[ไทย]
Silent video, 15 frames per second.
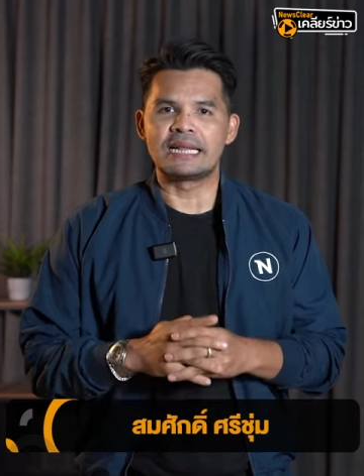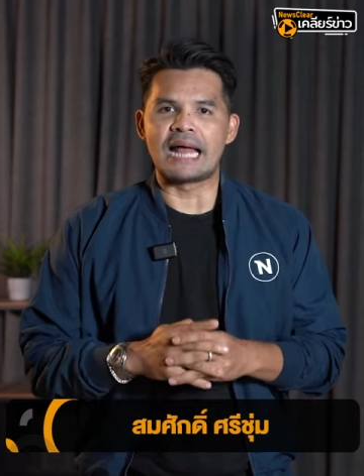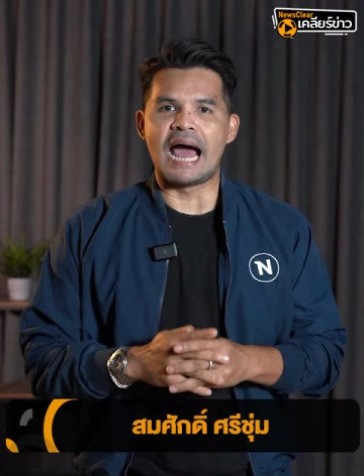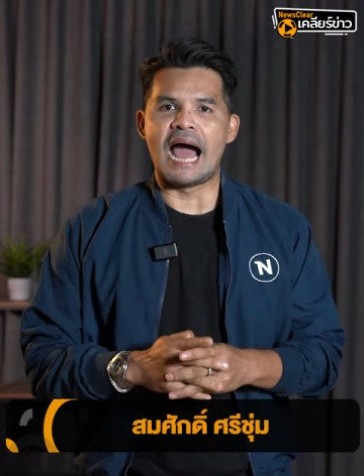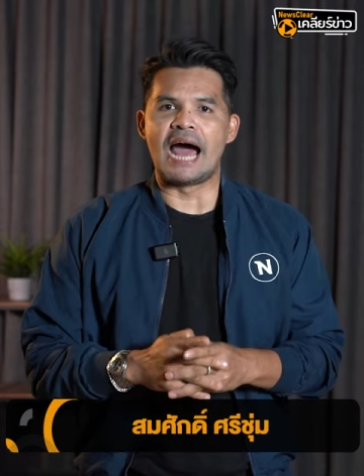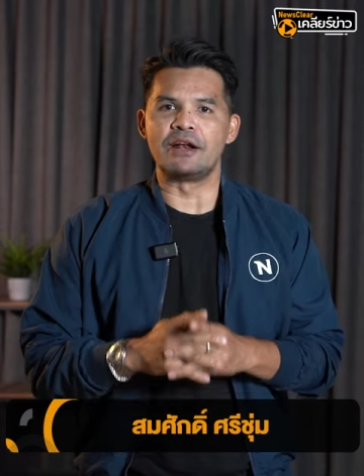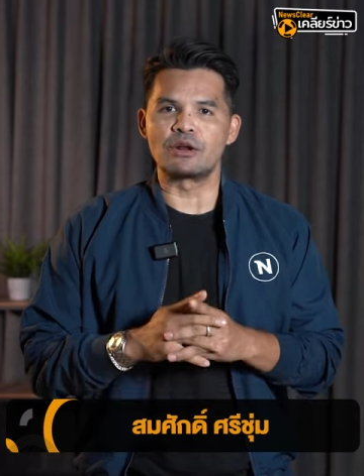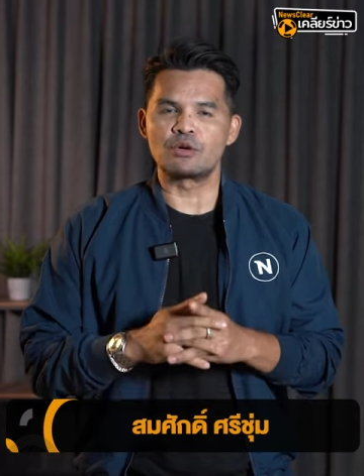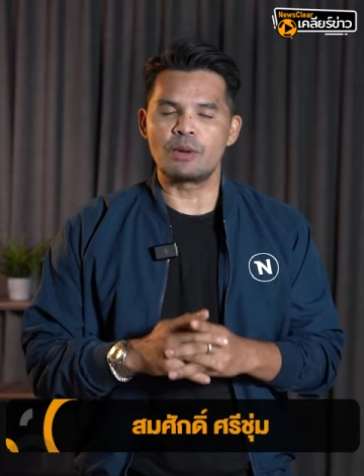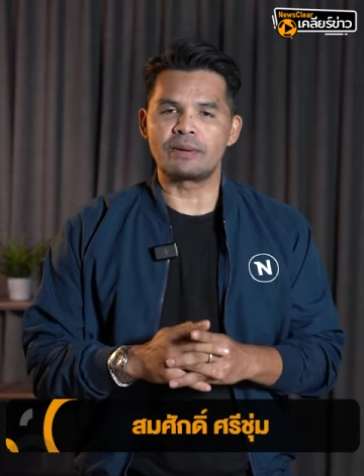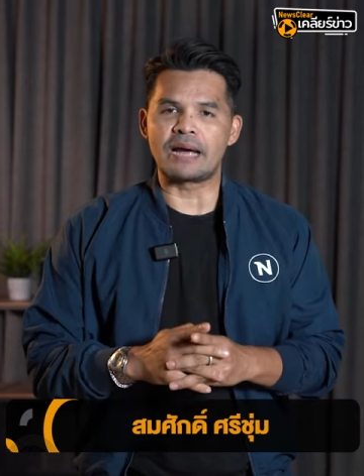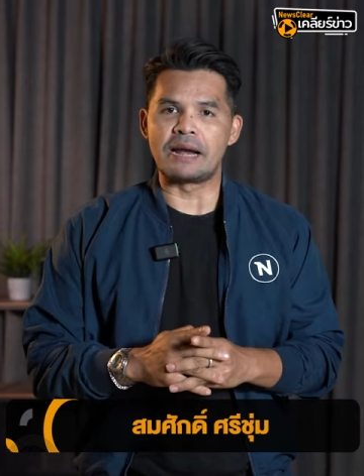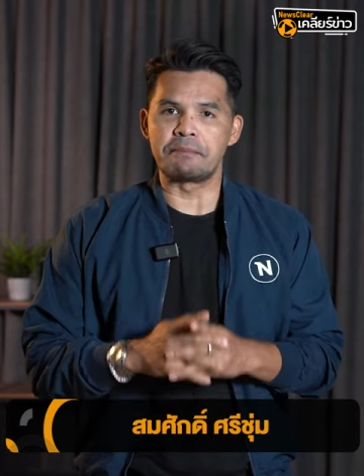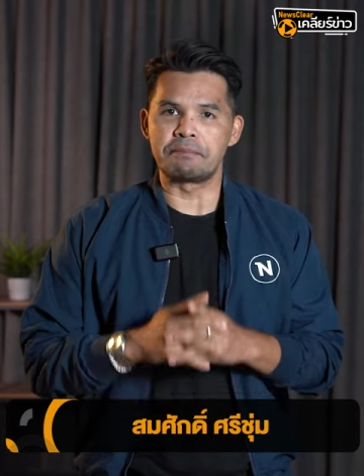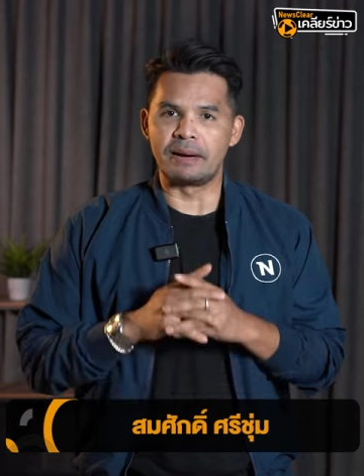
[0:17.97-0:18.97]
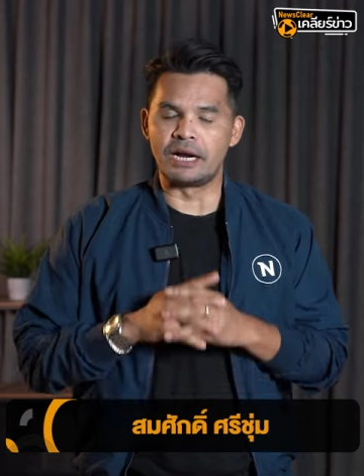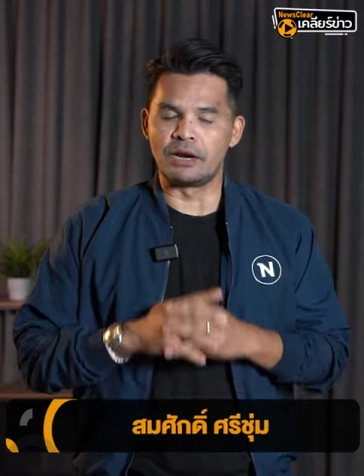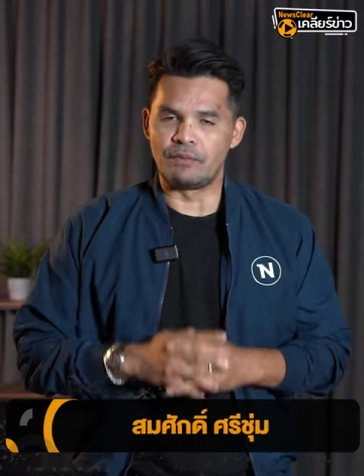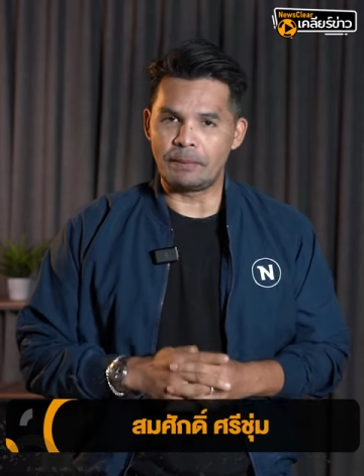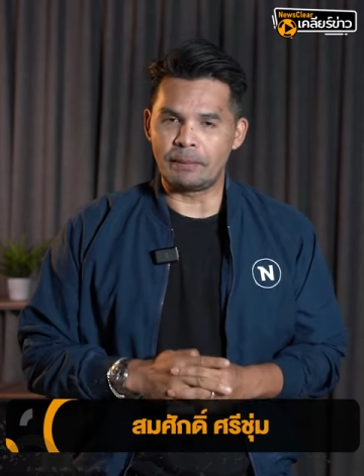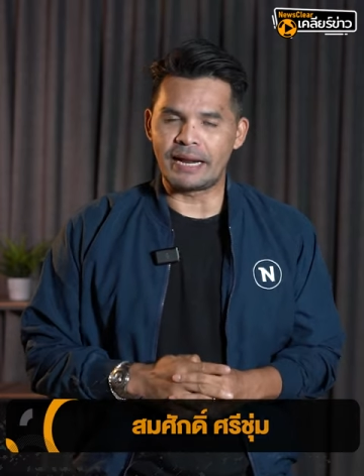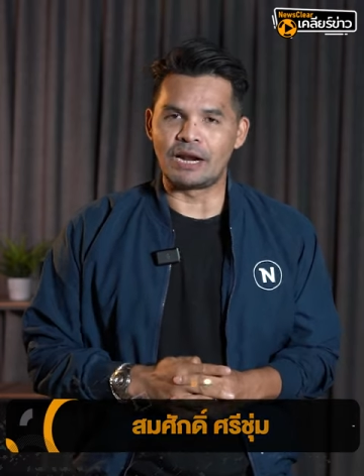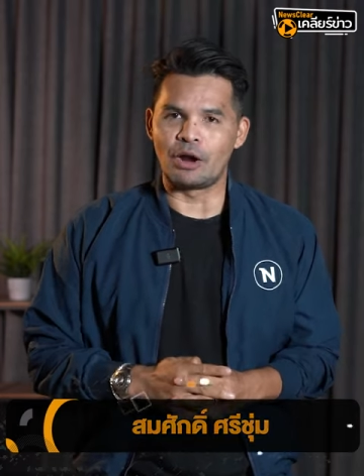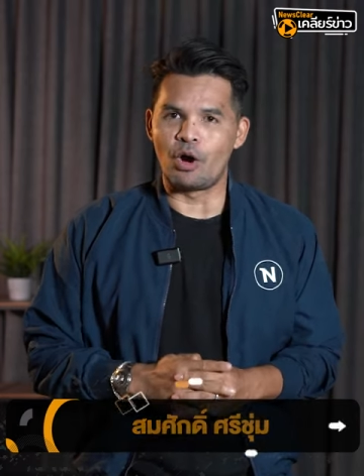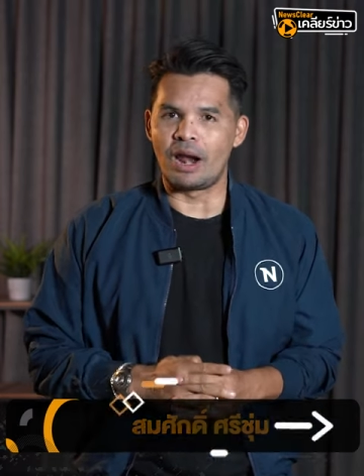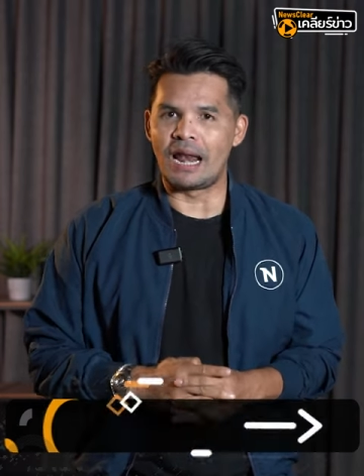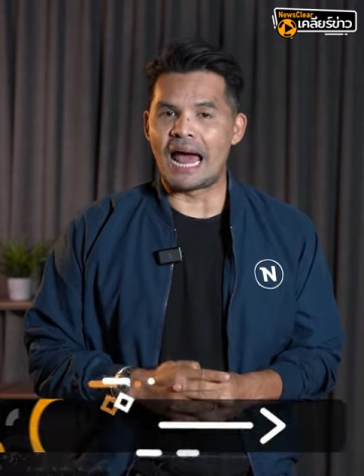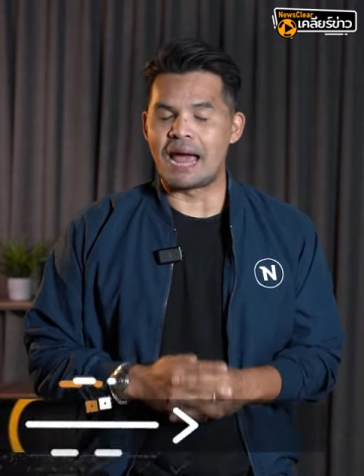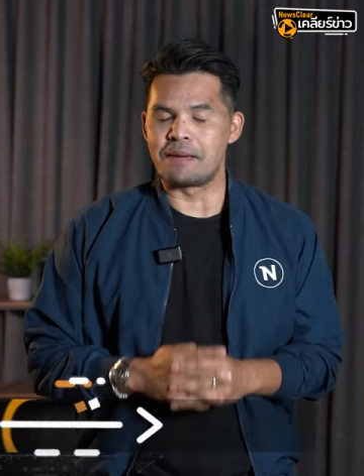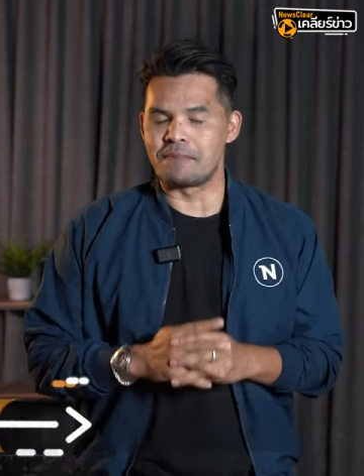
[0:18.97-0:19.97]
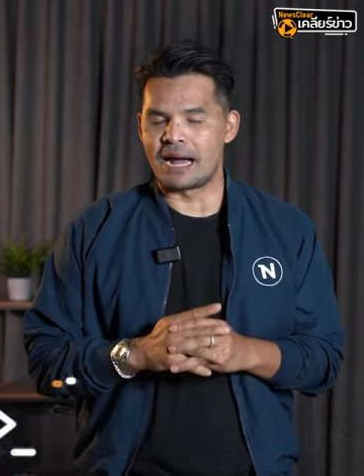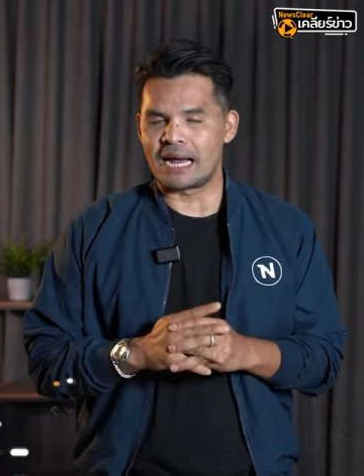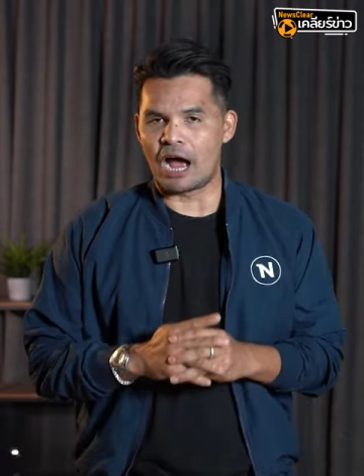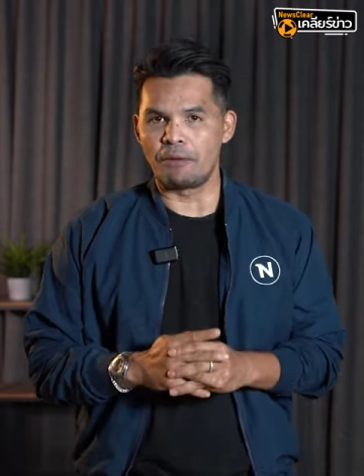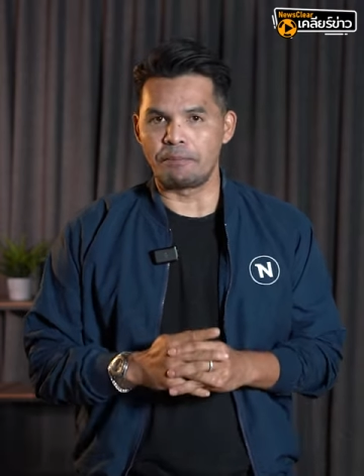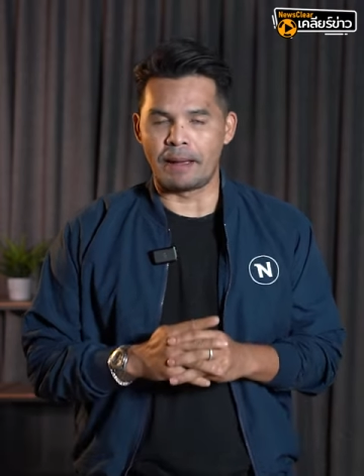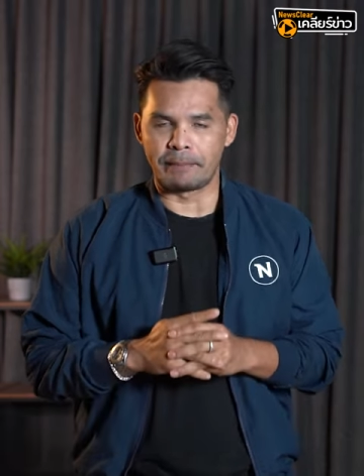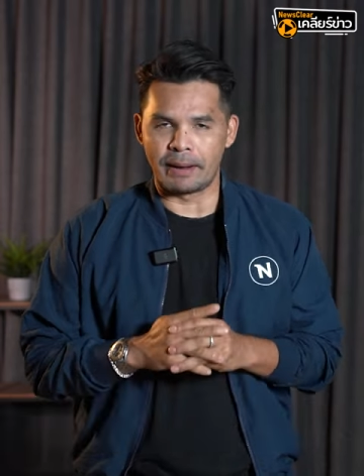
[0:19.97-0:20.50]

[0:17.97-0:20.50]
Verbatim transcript: ฐานร่วมกันเปิดเว็บพนันออนไลน์มาเก๊า